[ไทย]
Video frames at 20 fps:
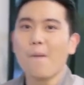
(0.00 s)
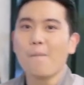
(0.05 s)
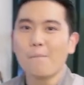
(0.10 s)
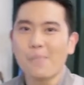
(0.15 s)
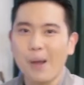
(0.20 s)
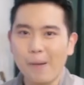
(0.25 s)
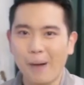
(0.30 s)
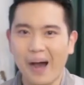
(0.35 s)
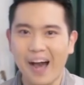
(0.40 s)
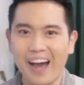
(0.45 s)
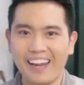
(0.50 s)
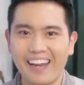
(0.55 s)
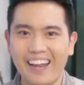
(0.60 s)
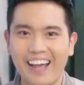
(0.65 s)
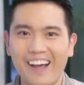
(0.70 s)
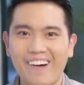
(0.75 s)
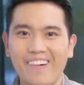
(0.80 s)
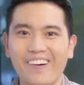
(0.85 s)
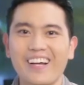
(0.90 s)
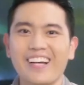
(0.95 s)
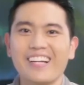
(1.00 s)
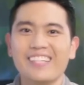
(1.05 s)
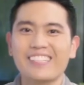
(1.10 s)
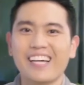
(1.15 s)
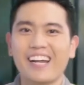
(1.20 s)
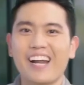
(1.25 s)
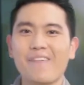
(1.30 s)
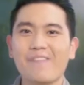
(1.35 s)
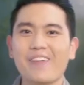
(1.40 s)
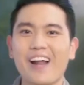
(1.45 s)
เมื่อผ่านแล้ว
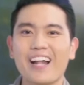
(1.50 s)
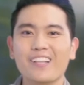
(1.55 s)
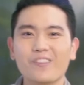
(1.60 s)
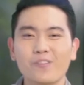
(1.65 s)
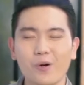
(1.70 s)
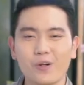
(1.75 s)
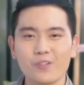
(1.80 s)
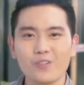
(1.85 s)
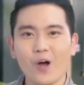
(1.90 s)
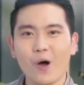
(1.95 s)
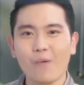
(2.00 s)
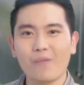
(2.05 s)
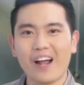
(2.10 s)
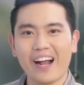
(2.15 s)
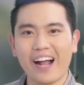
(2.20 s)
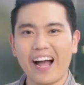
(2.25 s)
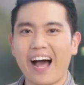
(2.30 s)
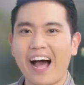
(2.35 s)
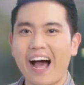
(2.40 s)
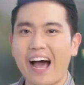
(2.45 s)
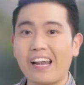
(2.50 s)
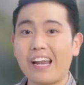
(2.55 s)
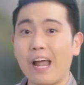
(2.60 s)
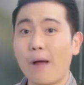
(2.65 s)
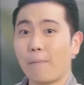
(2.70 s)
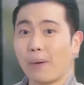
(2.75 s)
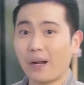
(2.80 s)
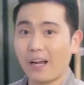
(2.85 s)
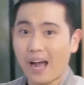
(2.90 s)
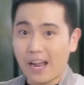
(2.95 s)
จะรับการตรวจสอบราคา
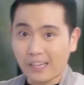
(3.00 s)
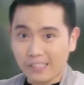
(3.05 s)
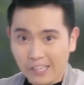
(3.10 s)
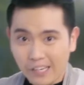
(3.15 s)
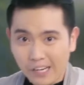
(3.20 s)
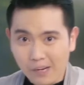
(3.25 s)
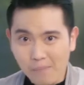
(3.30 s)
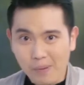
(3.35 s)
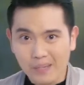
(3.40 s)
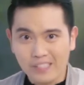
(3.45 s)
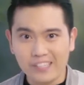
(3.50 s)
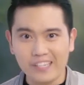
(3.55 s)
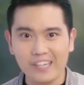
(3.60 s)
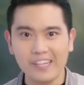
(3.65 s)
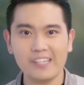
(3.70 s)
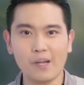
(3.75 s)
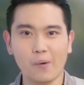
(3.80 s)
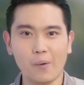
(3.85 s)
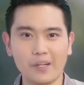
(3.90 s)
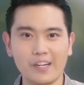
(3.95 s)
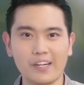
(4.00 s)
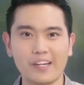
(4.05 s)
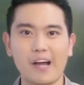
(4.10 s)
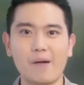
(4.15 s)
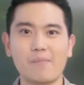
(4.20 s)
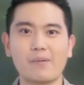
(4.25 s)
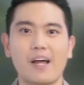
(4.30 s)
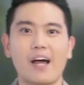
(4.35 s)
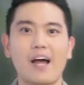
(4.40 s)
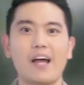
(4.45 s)
และประกาศขึ้นบัญชีนวัตกร
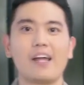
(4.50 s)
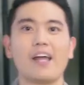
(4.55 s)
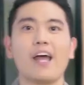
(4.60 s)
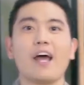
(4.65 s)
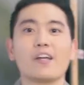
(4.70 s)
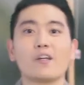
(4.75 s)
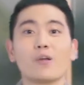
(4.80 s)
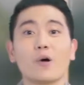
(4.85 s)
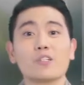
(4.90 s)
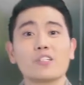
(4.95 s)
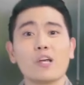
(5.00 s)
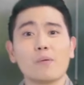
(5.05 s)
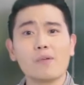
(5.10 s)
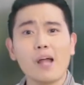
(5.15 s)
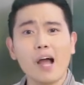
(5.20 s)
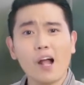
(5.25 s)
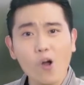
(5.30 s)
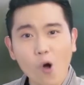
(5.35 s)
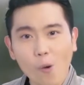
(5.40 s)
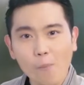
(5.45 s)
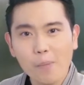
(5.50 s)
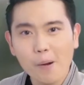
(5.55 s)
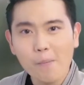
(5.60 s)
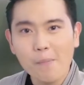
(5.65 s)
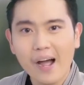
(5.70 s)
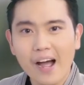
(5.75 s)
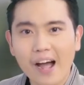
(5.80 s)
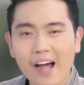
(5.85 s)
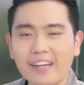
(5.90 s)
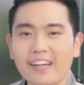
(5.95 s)
รมไทยโดยสำนักงบป
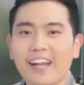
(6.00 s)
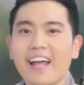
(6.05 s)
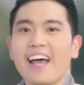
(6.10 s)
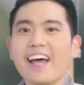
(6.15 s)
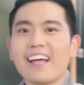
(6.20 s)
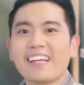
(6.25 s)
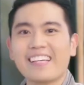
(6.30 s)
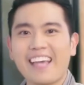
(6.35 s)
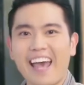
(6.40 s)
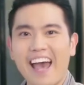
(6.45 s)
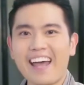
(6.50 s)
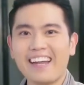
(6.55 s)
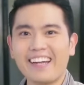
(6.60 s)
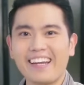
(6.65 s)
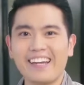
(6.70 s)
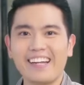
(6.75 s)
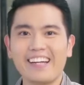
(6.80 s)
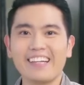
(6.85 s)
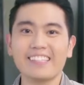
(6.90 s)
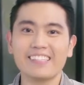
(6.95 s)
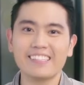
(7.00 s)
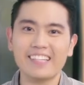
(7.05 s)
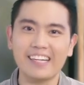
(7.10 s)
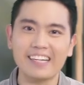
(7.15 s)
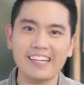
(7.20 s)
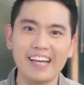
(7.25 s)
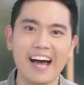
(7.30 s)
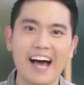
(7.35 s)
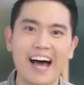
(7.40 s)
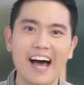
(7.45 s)
ระมาณ แค่นี้สิ
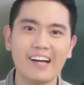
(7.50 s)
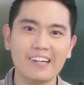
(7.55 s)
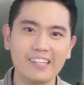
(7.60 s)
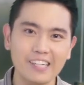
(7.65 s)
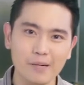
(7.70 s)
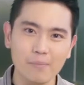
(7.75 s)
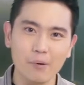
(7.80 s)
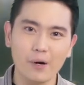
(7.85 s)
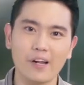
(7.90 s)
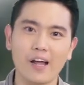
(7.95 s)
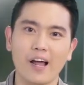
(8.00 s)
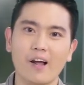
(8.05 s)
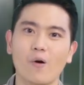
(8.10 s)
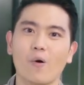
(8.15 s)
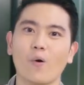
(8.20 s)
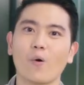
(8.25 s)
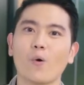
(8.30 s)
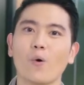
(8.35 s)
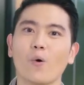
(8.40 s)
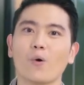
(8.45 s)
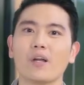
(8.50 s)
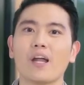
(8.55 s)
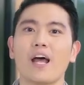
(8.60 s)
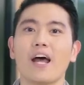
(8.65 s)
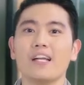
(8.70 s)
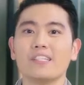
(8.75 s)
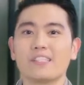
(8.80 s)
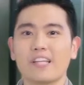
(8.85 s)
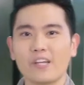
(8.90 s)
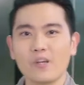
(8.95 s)
นค้าหรือบริการของคุณ
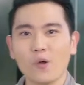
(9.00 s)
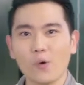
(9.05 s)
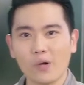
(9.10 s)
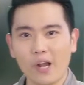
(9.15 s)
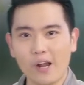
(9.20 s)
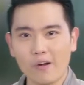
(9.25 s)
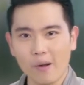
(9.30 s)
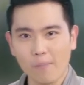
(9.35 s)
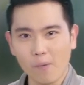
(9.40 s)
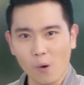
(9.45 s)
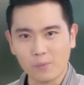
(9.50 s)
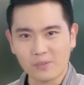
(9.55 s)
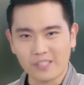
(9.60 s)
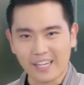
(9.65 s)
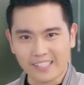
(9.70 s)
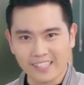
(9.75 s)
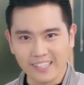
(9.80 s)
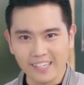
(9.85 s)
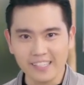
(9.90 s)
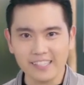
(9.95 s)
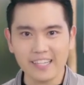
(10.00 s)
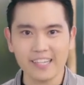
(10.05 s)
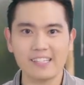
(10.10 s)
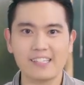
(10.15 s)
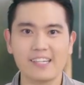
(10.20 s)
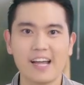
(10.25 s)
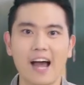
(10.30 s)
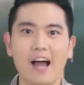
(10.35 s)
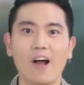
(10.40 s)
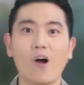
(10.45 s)
จะอยู่ในระบบจัดซื้อจัด
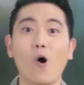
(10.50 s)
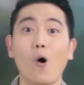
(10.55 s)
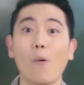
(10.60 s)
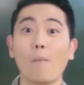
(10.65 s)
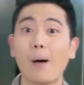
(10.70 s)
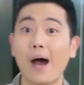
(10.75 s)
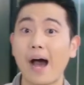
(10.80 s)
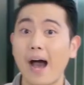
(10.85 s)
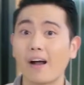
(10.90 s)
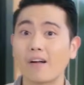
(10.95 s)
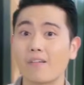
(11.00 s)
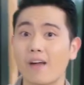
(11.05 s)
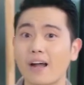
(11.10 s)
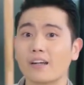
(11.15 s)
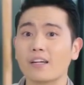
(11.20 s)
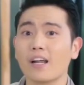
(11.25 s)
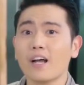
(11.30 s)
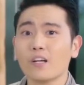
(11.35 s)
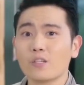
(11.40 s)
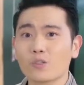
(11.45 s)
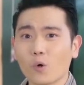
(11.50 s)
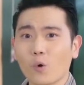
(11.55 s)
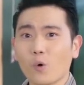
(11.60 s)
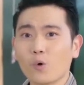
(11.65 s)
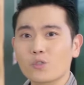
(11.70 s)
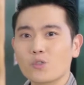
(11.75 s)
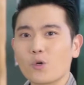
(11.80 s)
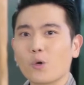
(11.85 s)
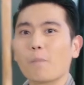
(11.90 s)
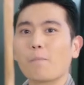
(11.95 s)
จ้างของภาครัฐสู
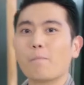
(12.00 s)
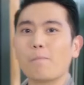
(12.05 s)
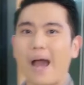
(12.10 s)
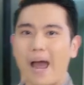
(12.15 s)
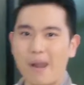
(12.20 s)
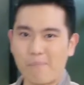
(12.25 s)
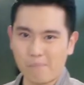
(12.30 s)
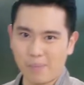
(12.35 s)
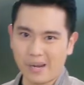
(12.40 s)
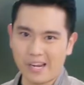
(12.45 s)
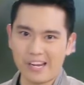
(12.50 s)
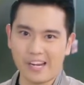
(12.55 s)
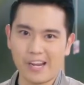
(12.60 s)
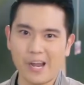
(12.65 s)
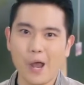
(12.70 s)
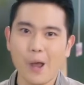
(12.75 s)
งสุด 8 ปี